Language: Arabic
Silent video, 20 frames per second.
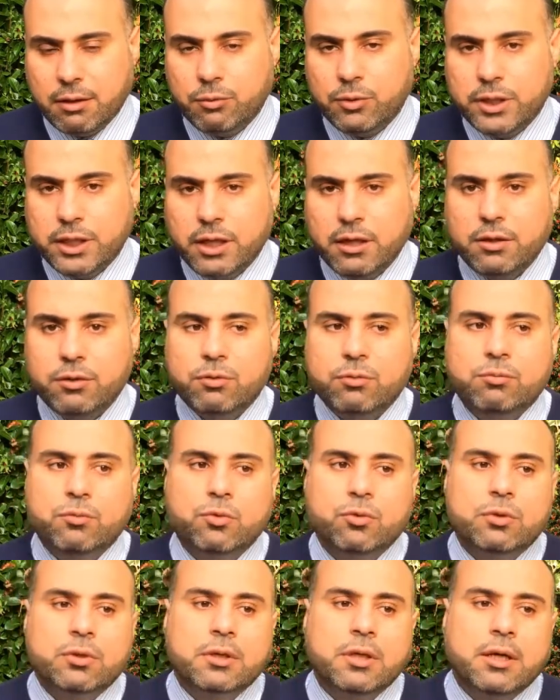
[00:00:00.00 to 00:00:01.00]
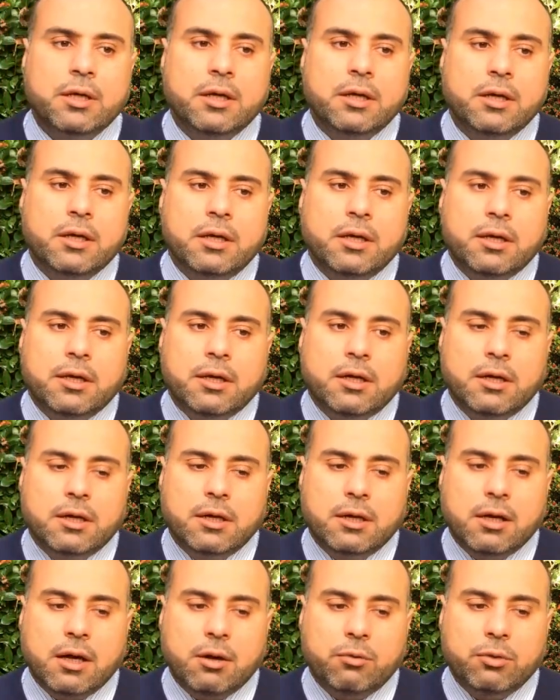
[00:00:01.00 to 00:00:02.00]
أولياء الأمور
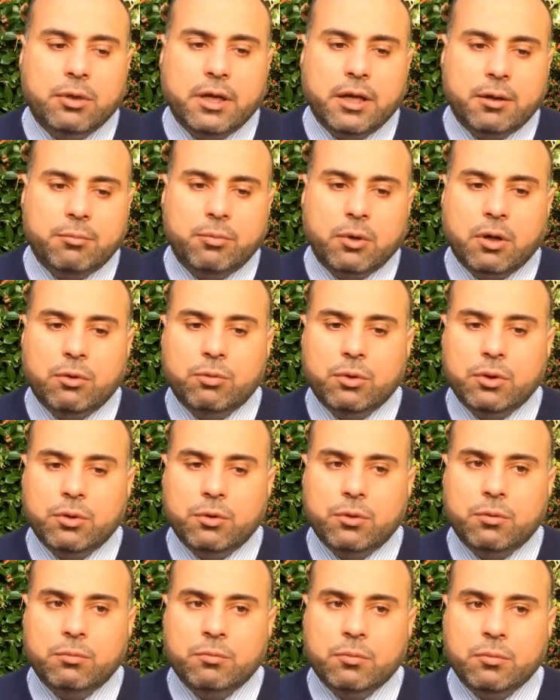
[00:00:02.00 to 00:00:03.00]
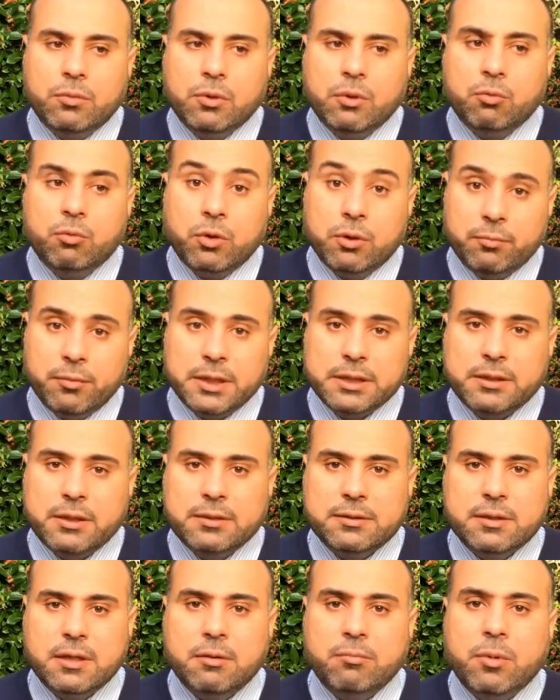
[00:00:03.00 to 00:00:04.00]
آه، أو الأب أو الأم
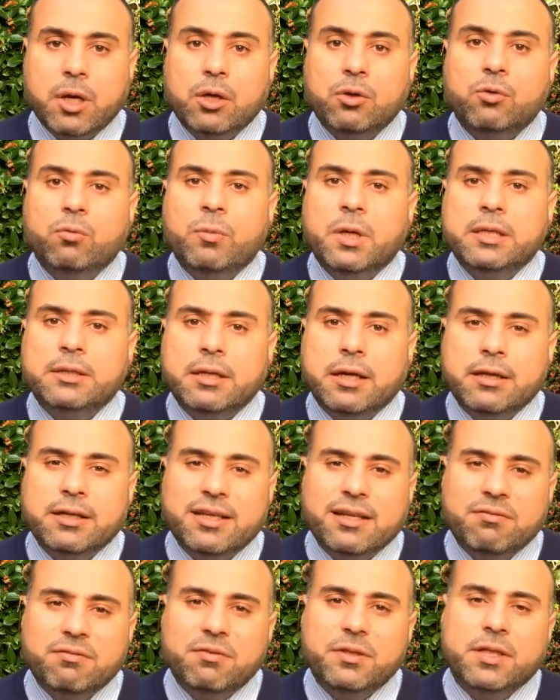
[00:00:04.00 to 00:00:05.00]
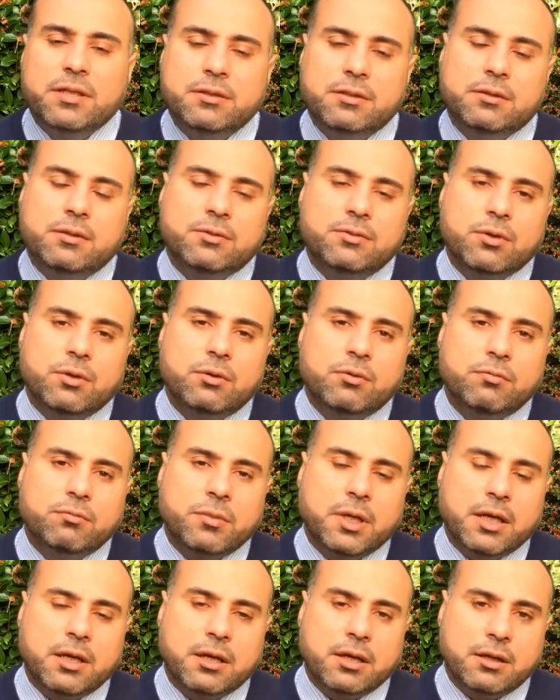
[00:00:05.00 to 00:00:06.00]
والمدرسة معلومات عن كيفية
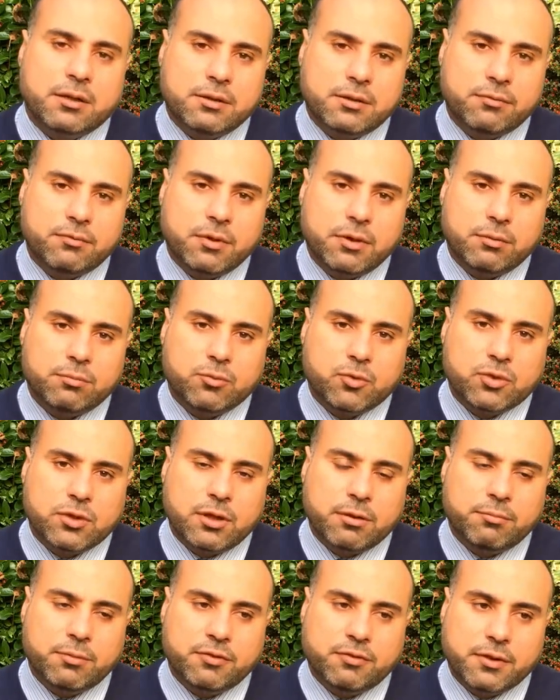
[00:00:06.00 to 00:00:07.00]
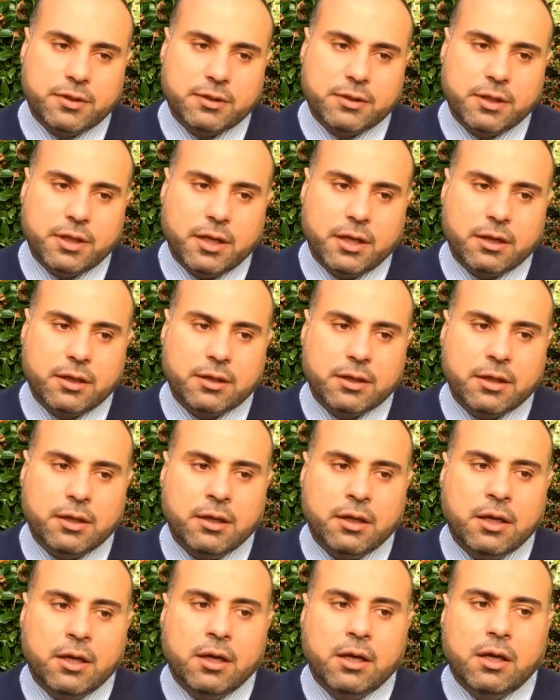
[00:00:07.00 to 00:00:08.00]
التصرف مع الطفل المصاب بفرط الحركة
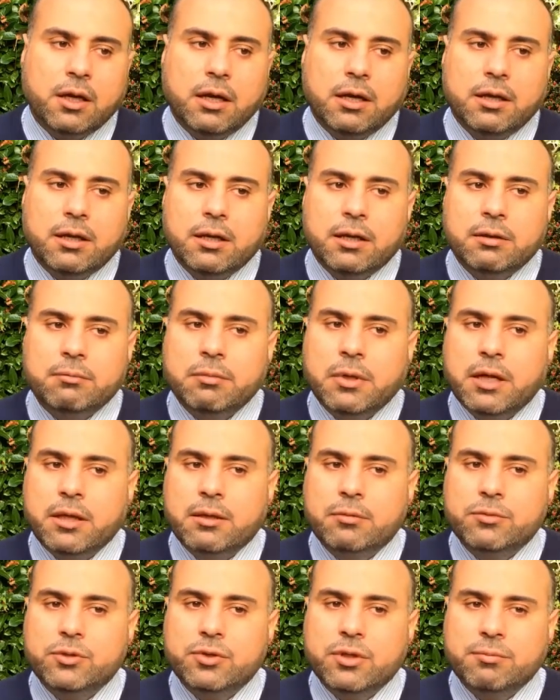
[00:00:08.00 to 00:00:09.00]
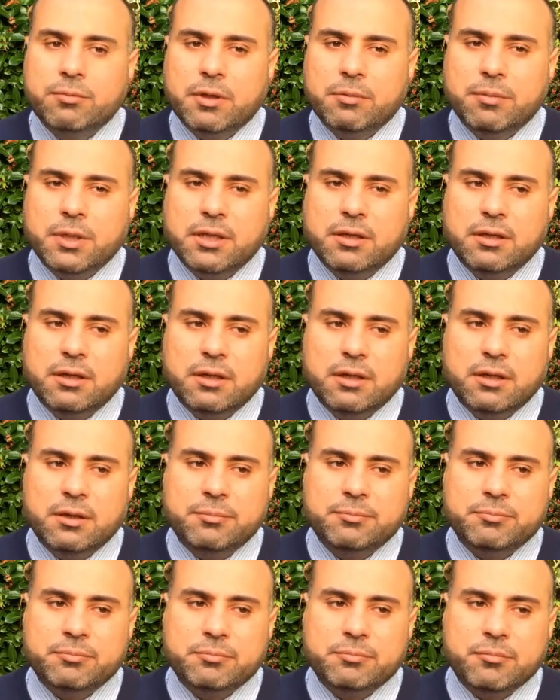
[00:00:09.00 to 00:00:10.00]
آه، هذا يسمى
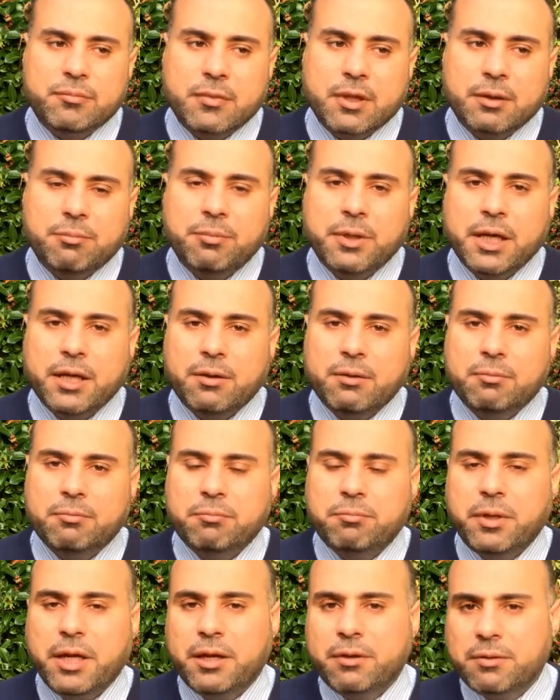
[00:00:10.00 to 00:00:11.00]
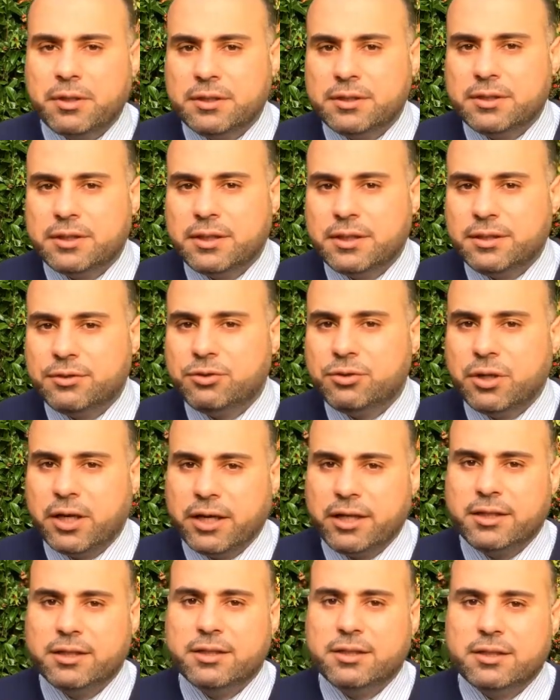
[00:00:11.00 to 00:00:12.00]
بال parenting
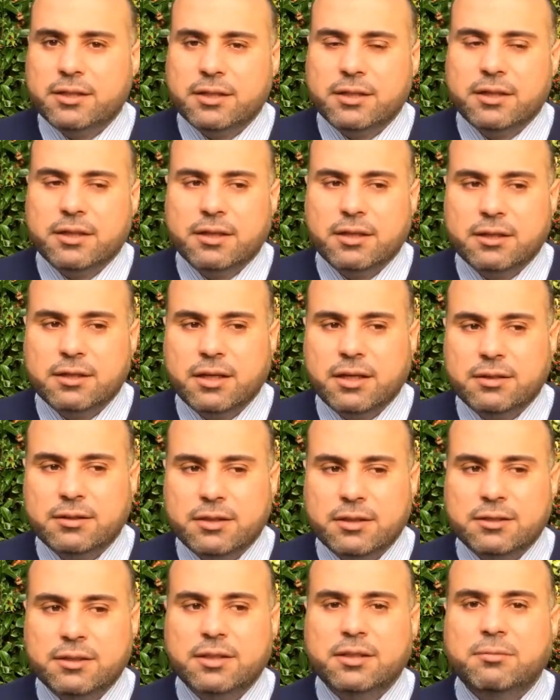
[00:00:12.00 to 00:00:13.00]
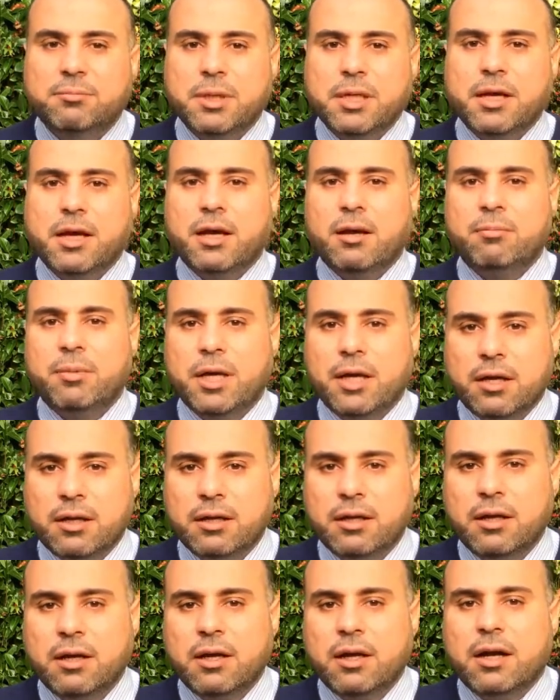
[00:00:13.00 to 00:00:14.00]
training آه، يعني تدريب الآباء
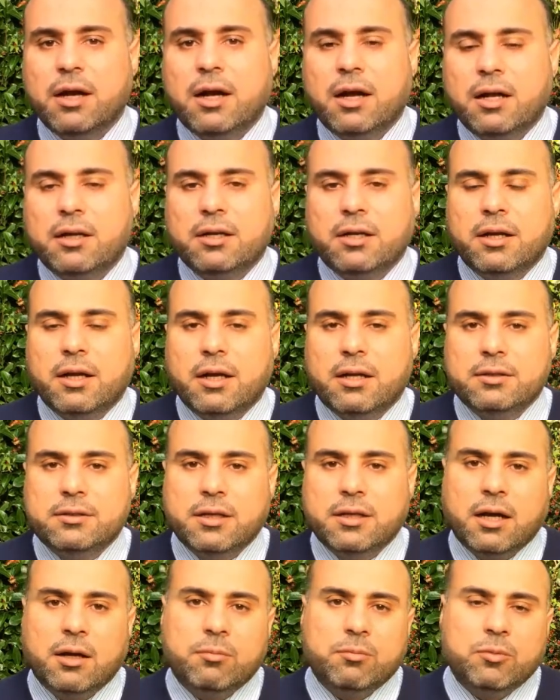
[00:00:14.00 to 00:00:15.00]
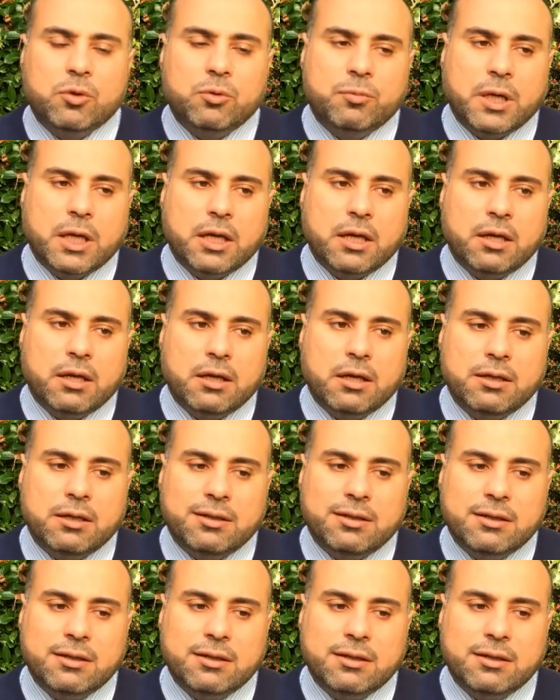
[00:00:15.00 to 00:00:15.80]
على التعامل مع